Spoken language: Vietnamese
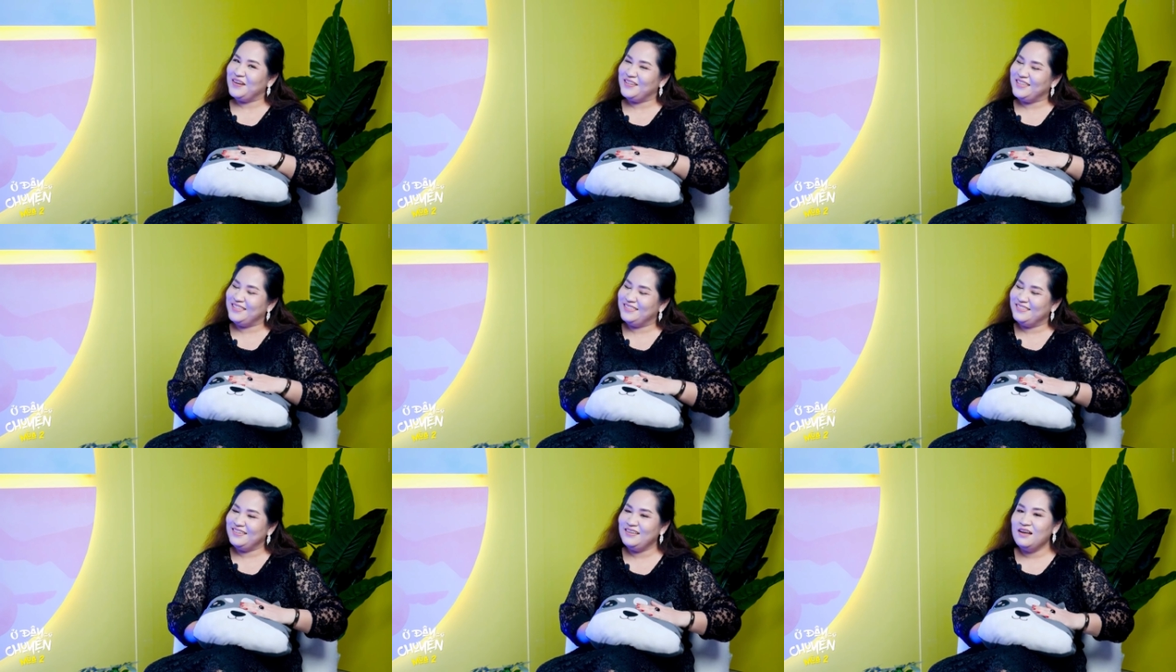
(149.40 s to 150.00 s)
mọi
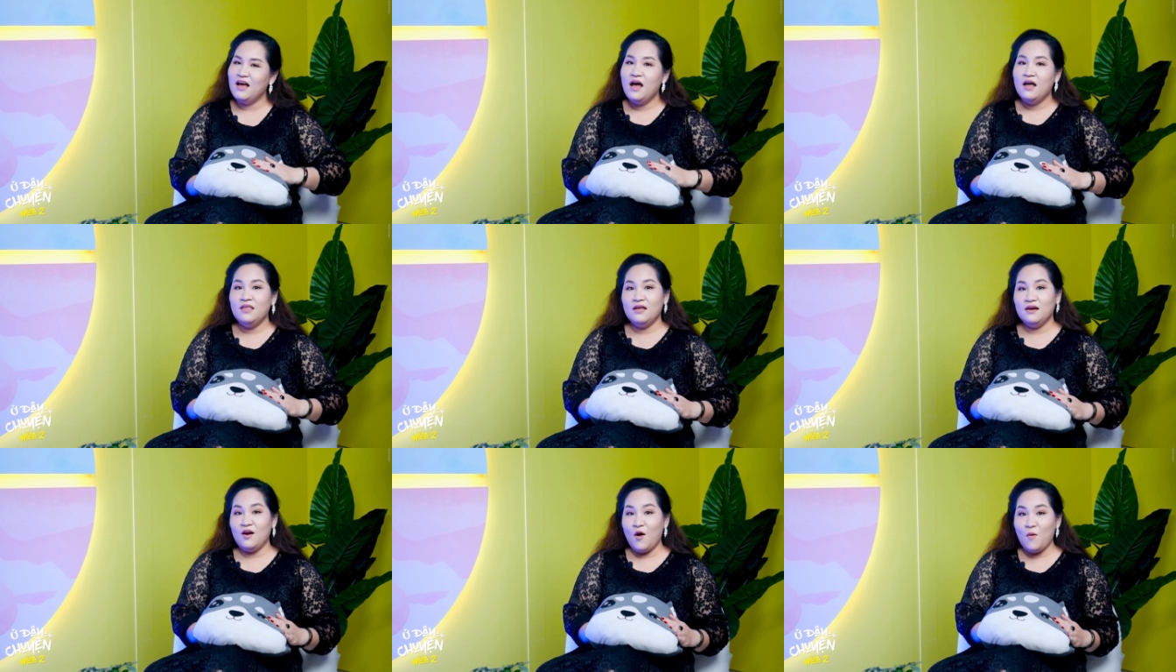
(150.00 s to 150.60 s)
người.
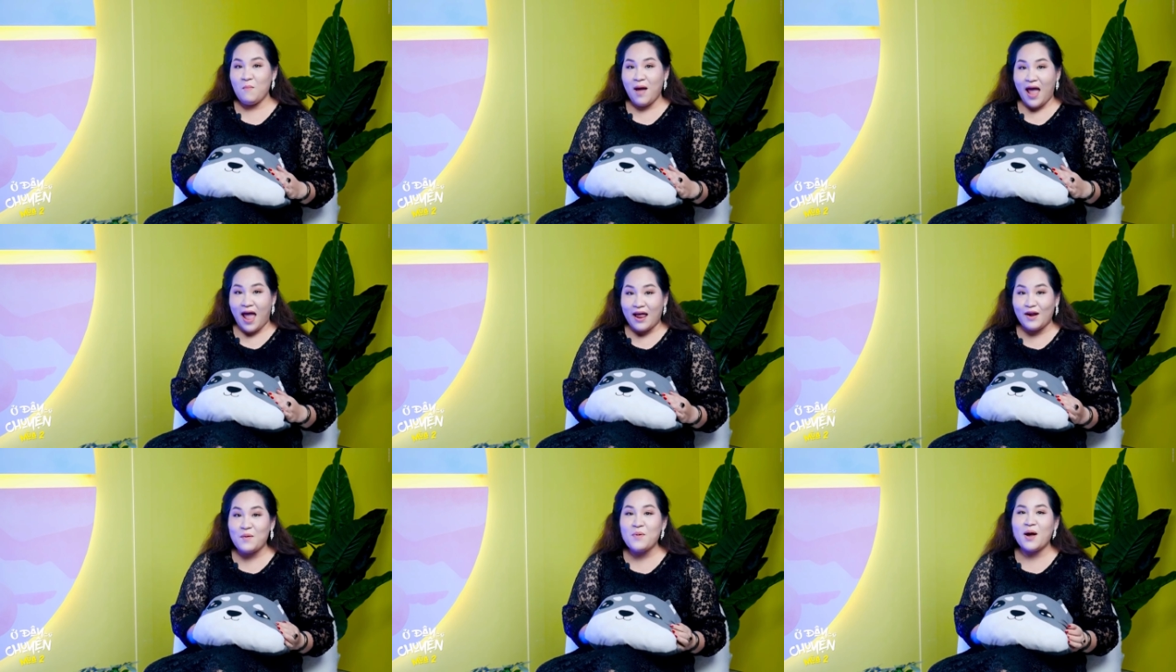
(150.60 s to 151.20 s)
Nhưng đúng
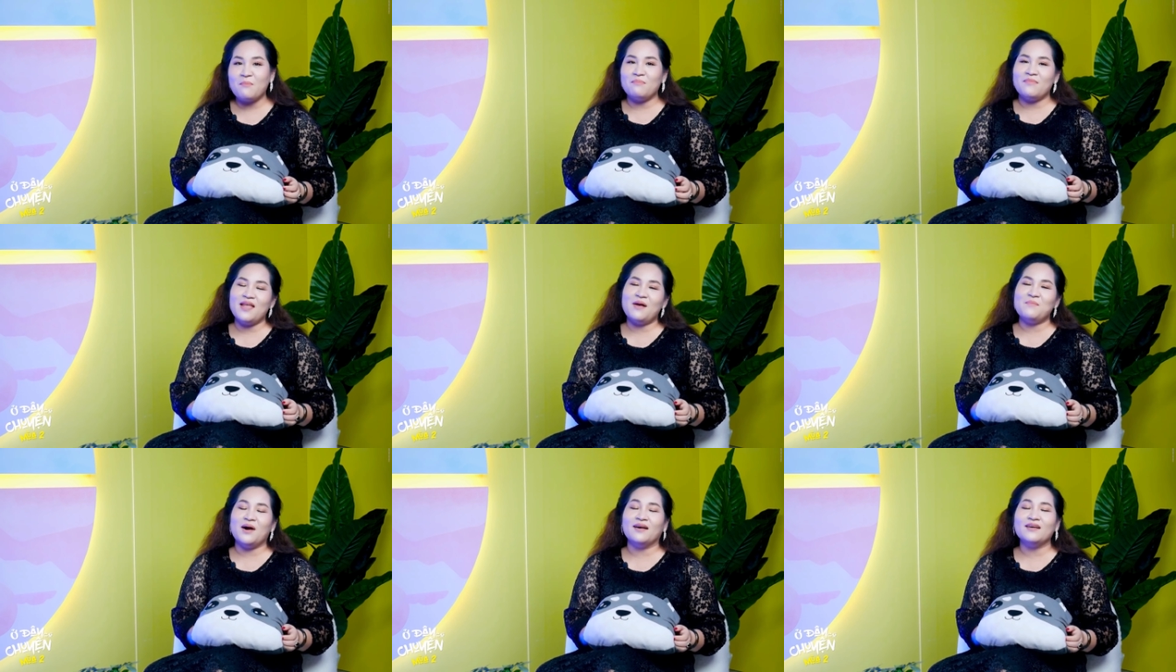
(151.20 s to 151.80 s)
mà, đúng không?
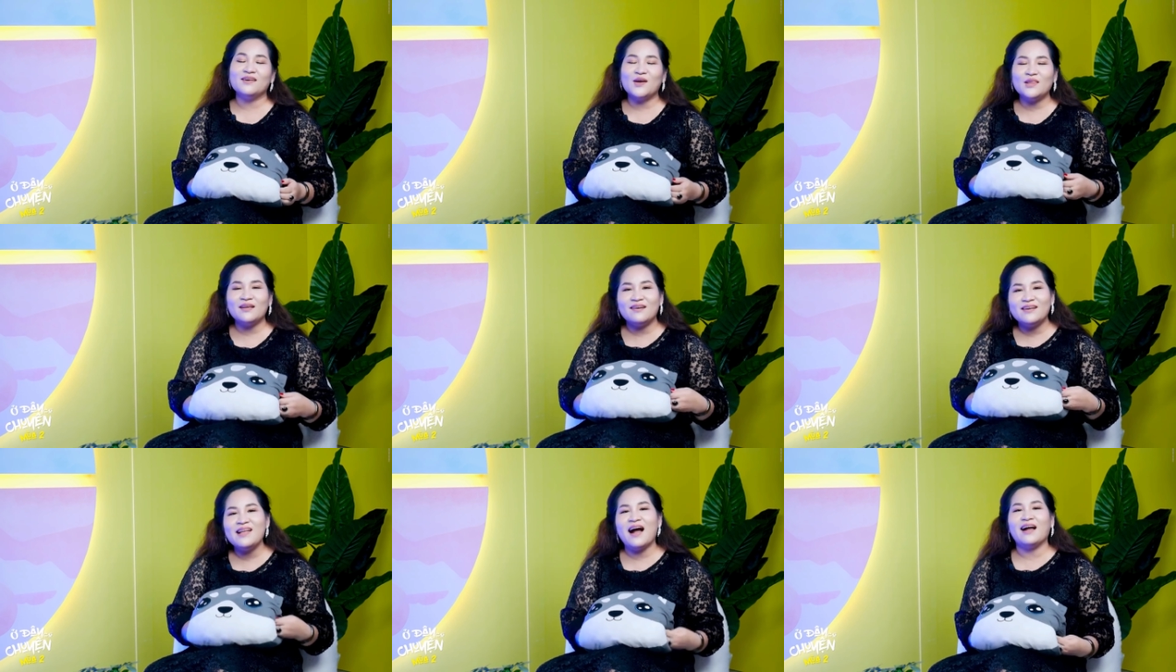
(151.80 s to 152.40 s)
Bây giờ mọi người có
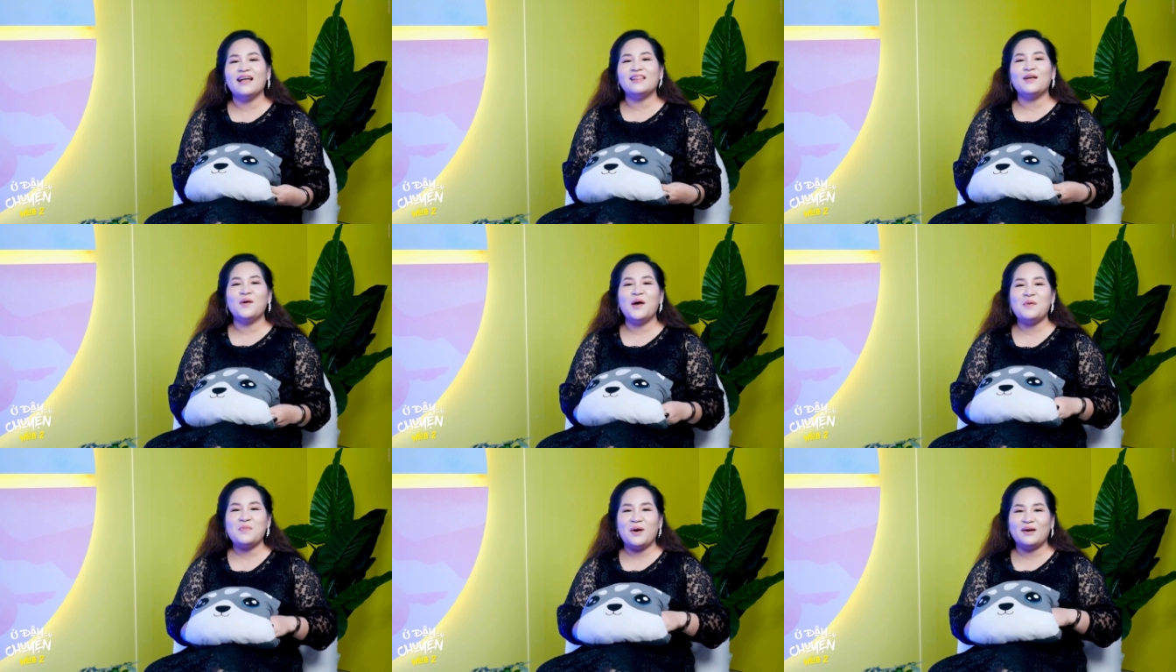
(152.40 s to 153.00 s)
thừa nhận với
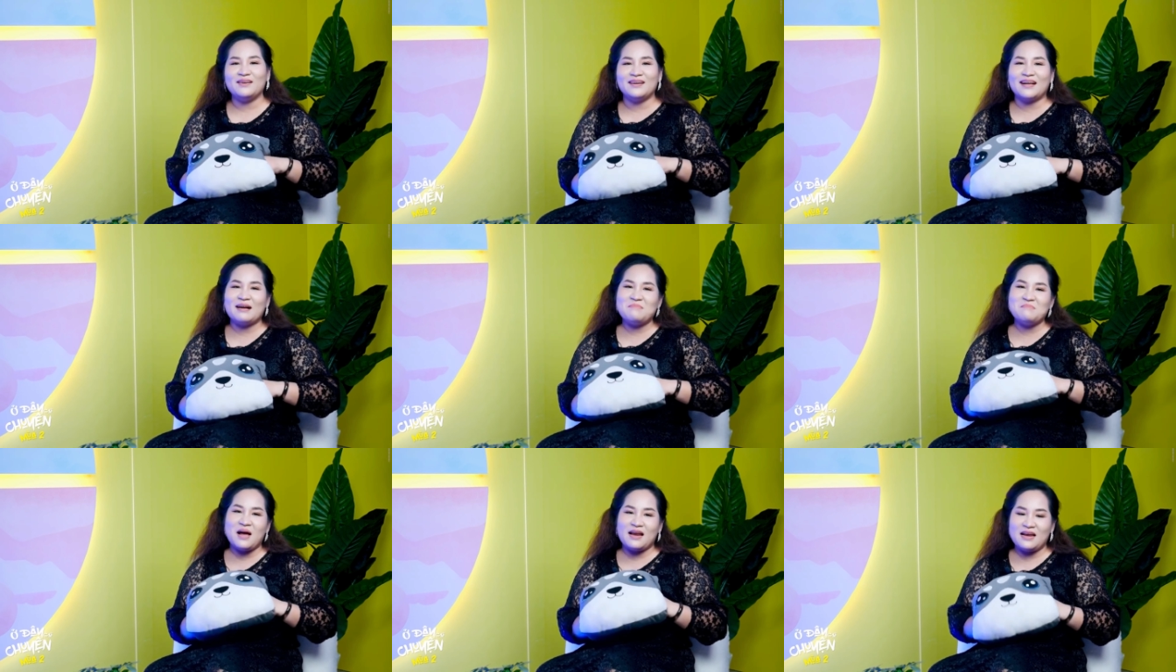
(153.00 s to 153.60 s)
tôi không? Mọi người
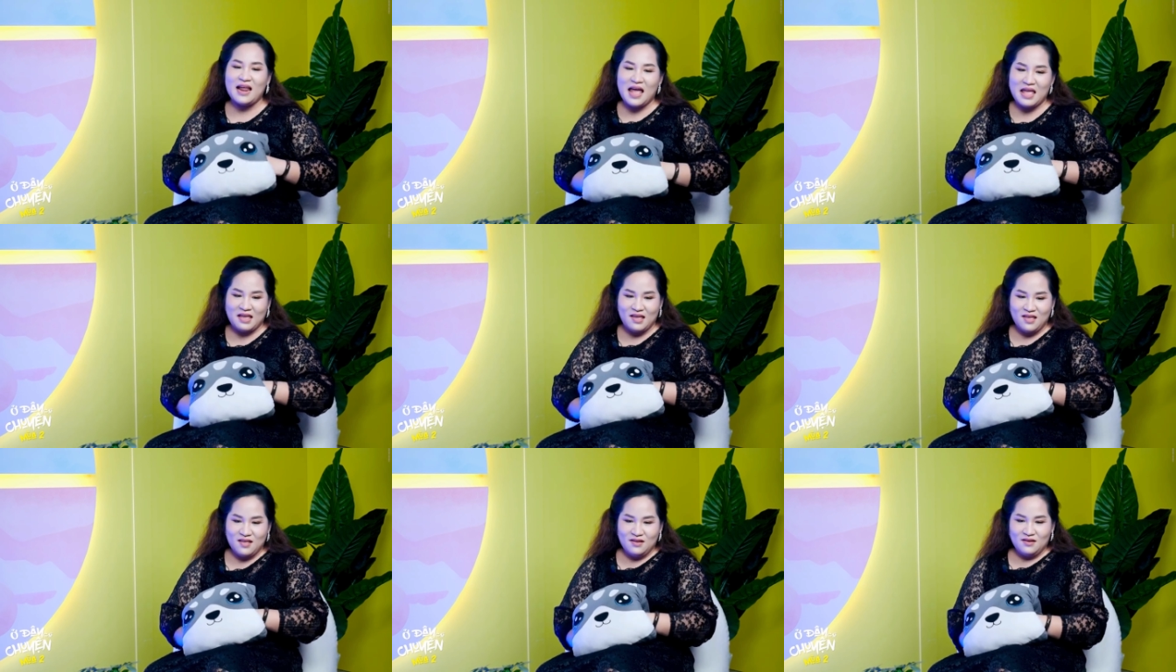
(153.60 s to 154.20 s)
comment
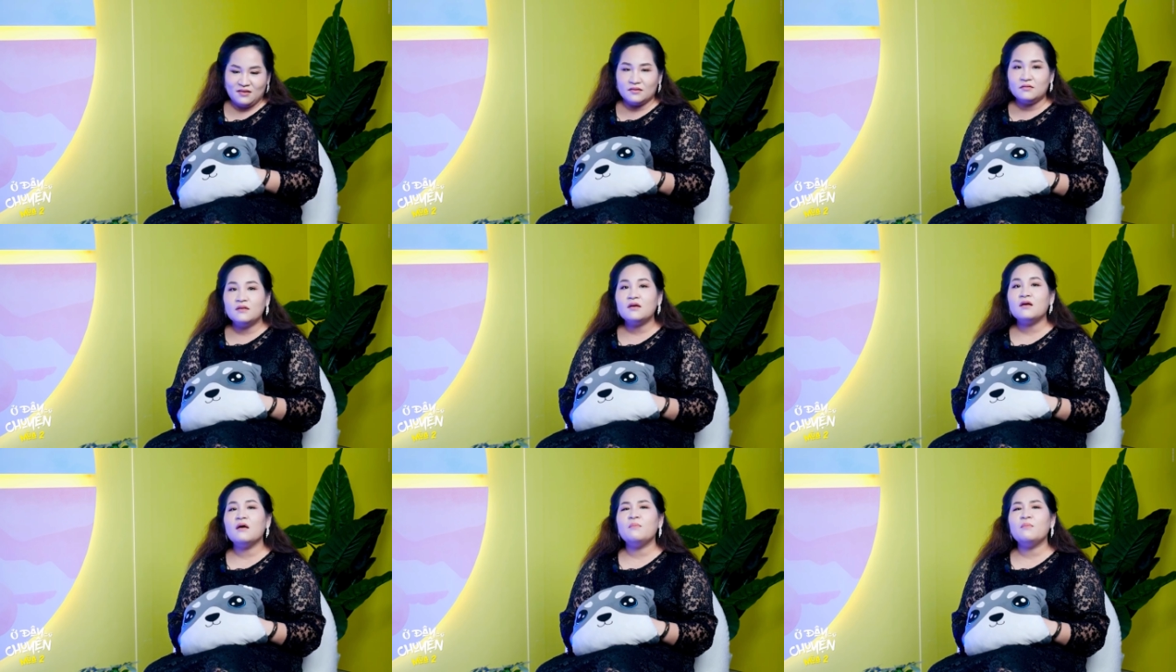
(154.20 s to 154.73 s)
đi, tôi